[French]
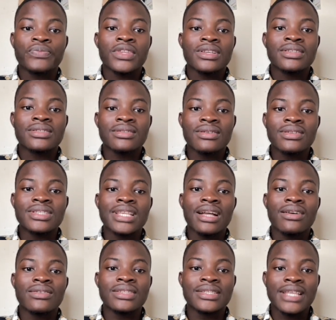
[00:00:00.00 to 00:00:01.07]

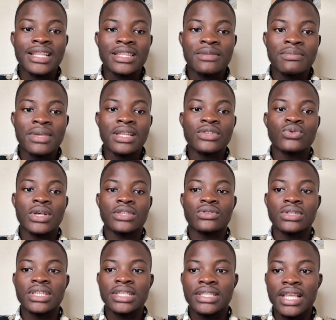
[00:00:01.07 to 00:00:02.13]
157
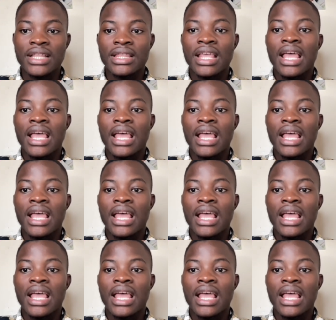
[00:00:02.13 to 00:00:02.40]
077.